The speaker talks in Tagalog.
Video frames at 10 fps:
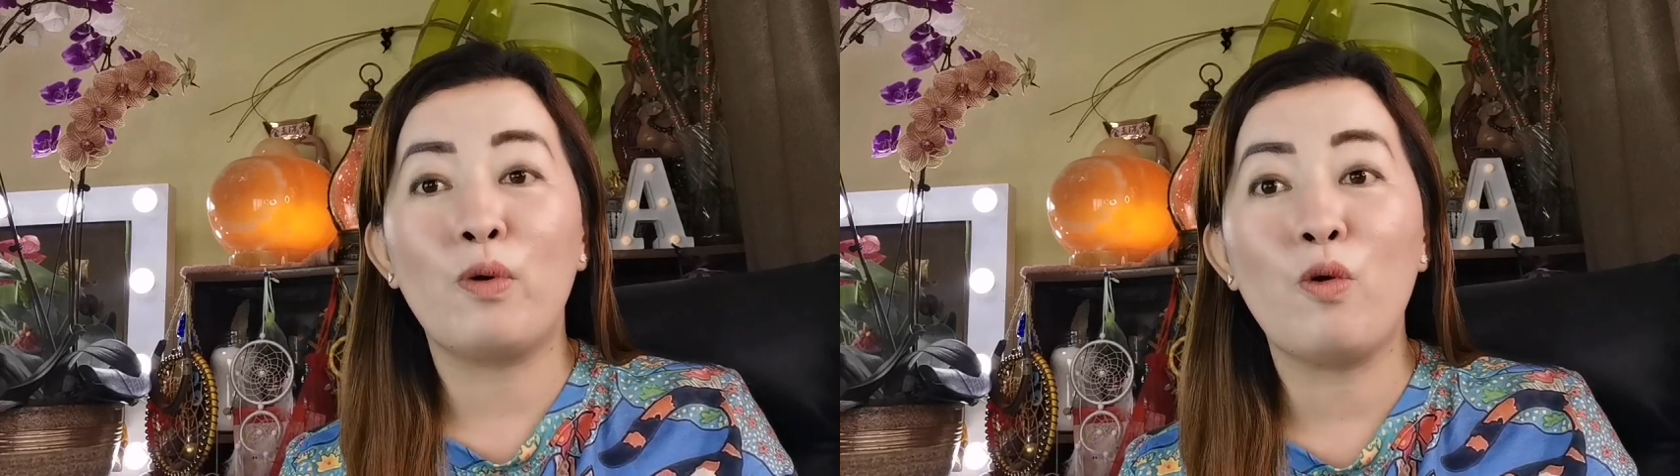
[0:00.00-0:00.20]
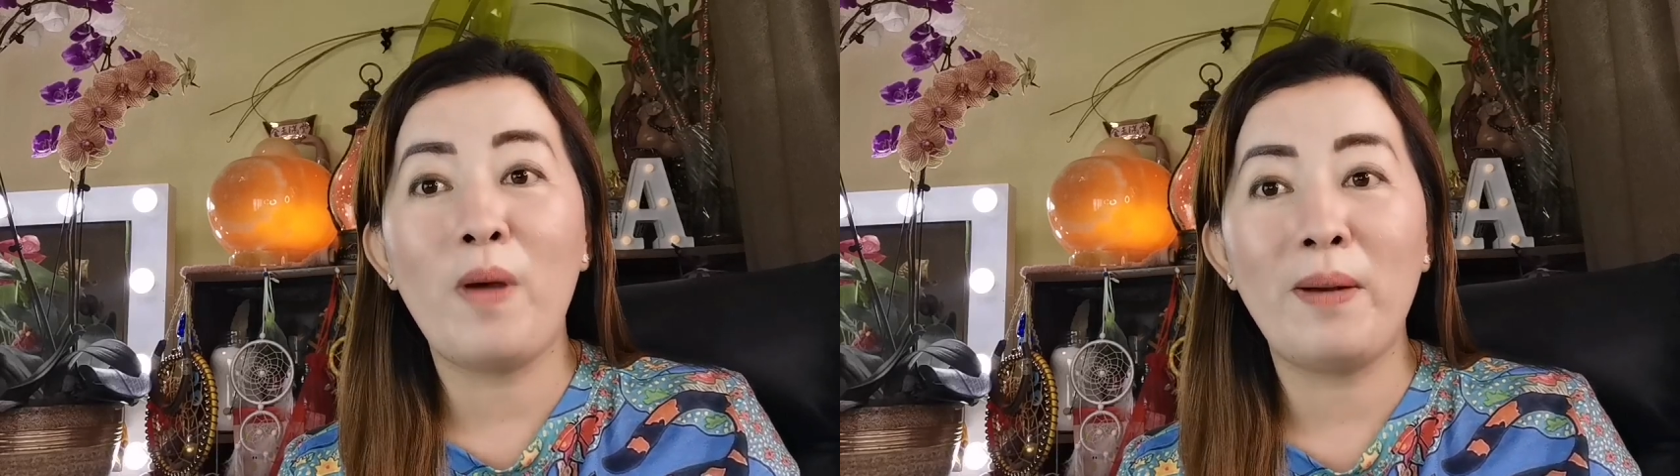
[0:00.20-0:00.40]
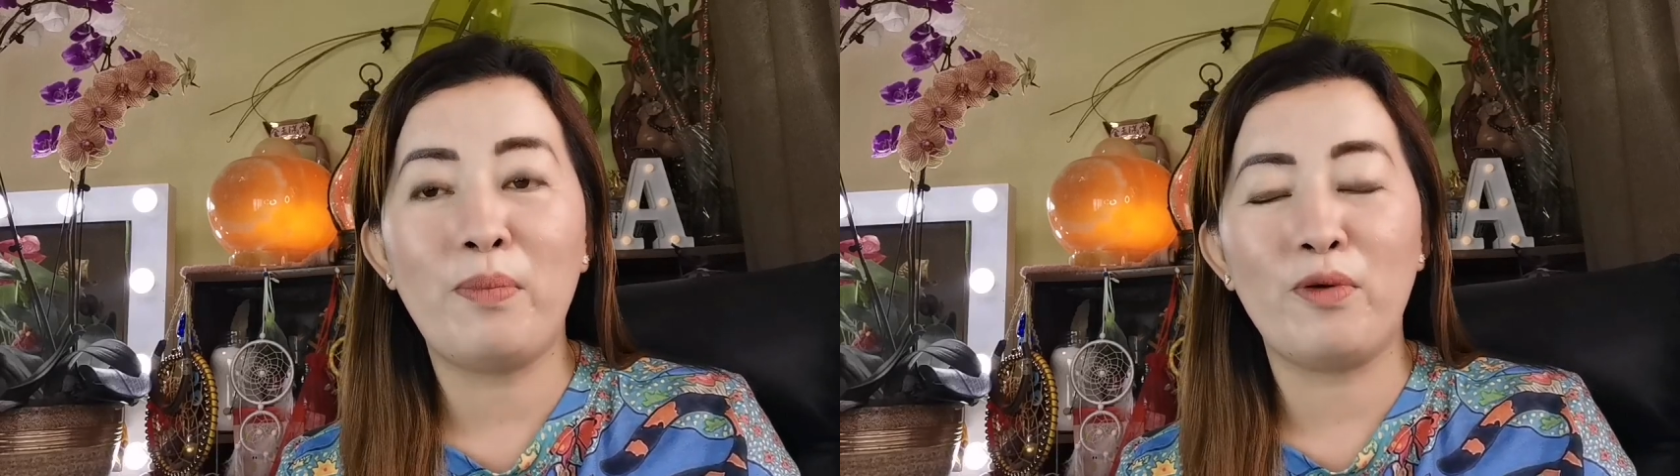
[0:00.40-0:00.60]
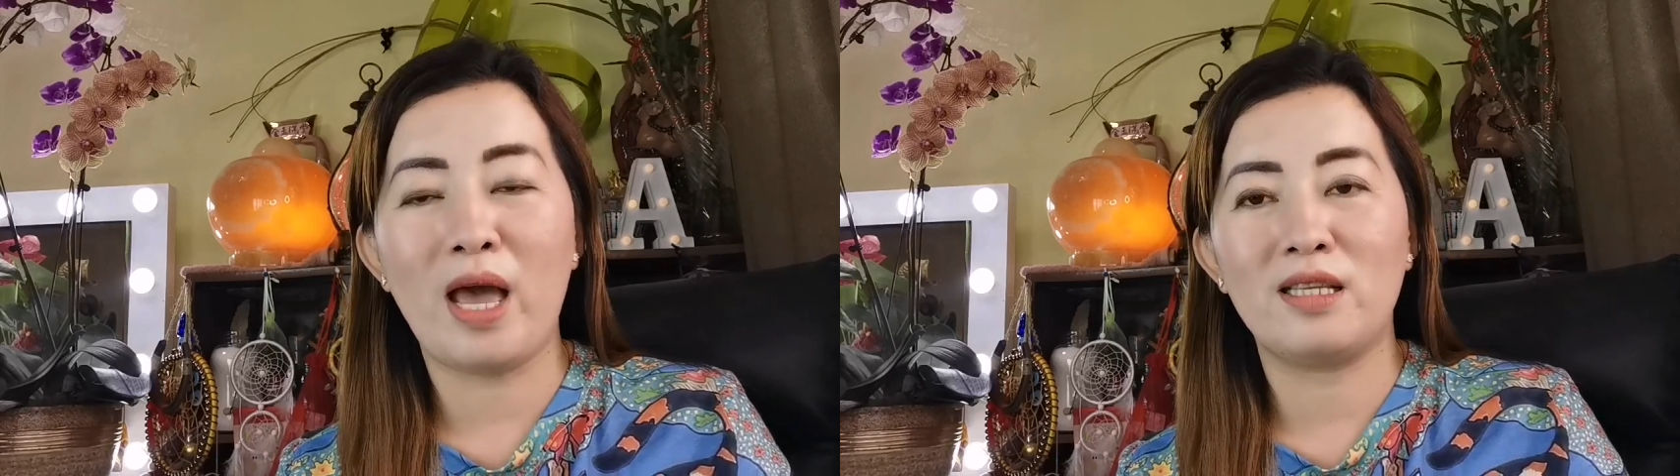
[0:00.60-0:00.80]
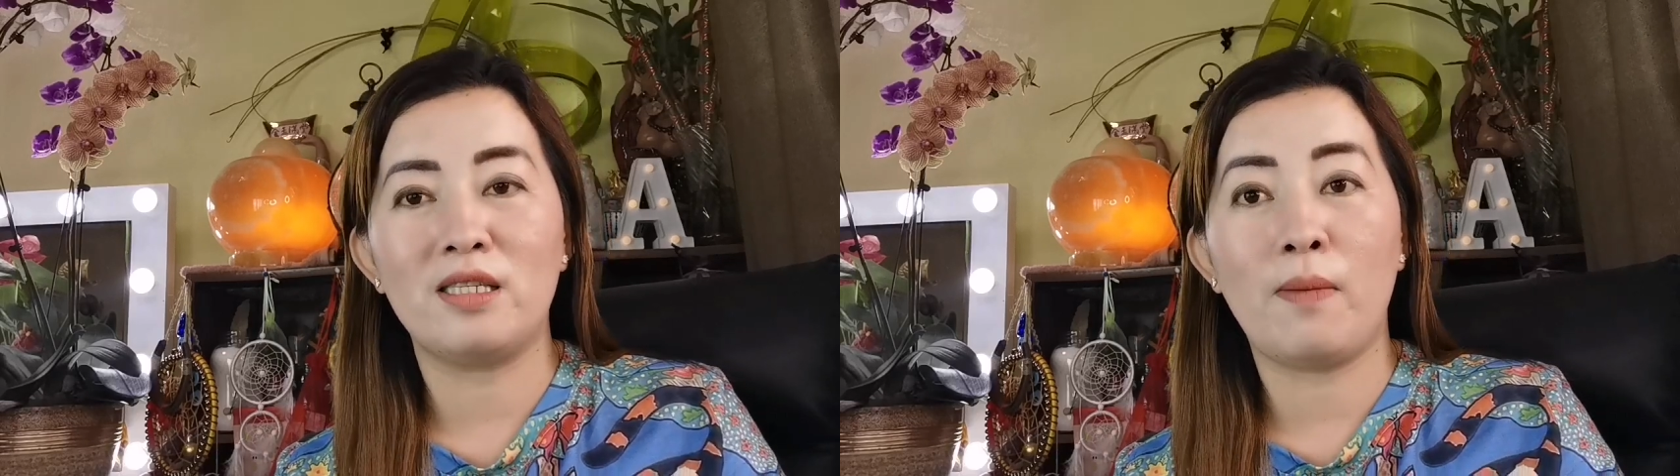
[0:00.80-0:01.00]
proven po
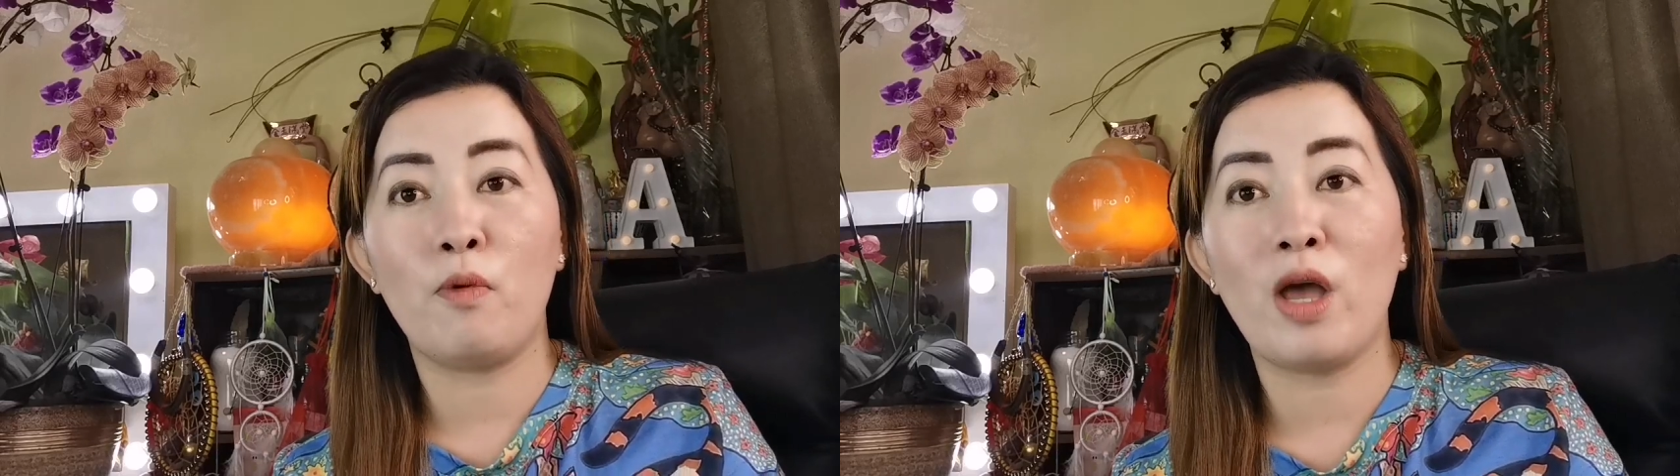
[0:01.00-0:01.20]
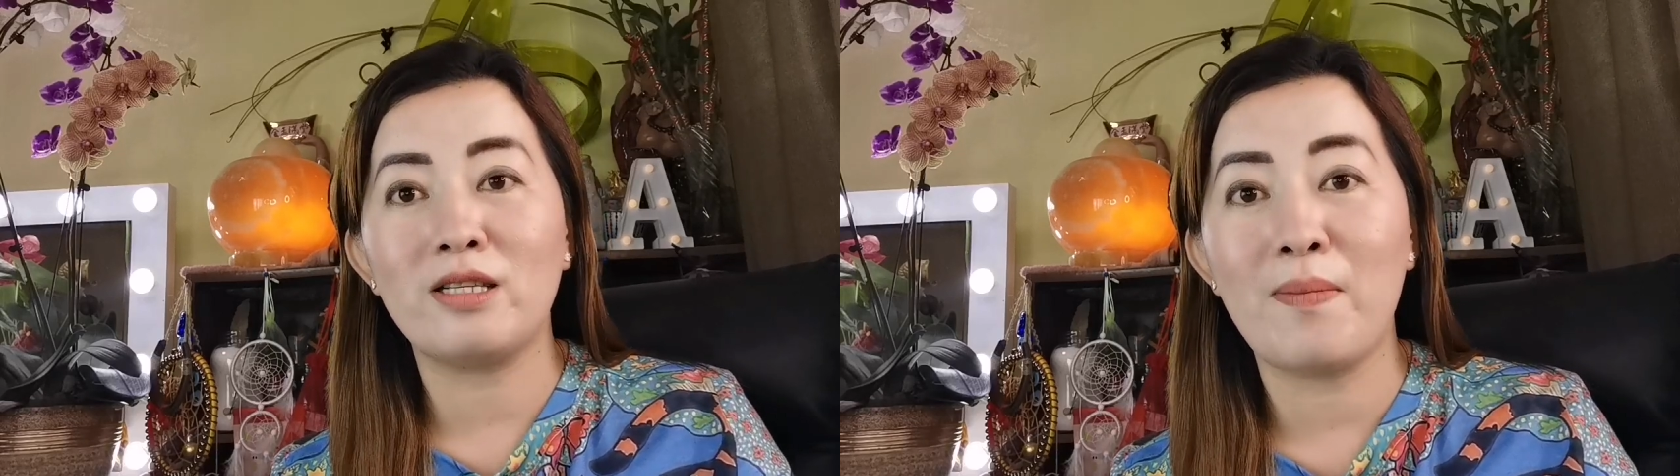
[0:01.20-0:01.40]
yan. Sa po yan